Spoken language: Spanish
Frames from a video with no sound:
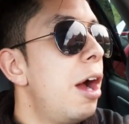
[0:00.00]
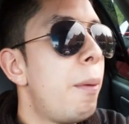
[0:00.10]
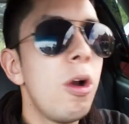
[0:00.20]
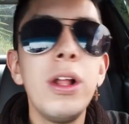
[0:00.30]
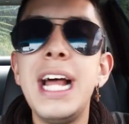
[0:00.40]

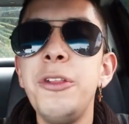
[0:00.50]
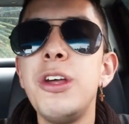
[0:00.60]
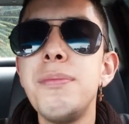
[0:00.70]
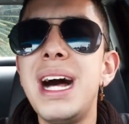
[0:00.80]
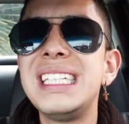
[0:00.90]
por lo tanto
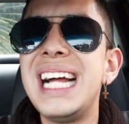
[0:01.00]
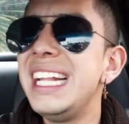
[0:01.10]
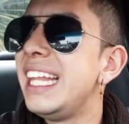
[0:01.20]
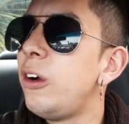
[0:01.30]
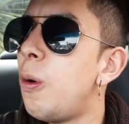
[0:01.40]
es
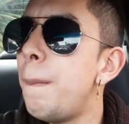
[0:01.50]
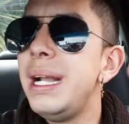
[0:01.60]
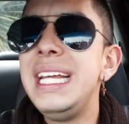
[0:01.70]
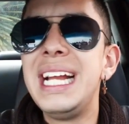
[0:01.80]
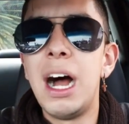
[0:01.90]
bastante
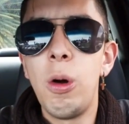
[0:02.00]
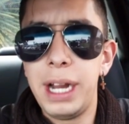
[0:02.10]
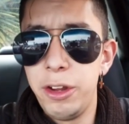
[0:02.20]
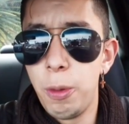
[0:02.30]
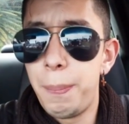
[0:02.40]
complicado
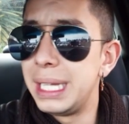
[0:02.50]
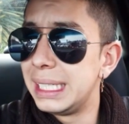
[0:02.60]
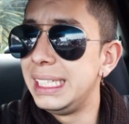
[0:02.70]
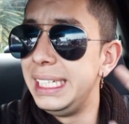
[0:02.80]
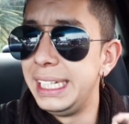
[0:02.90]
que yo pase
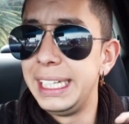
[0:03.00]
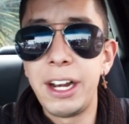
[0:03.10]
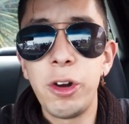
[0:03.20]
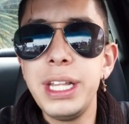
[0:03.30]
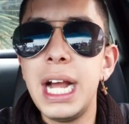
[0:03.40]
a siguiente
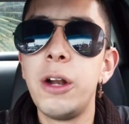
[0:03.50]
ronda,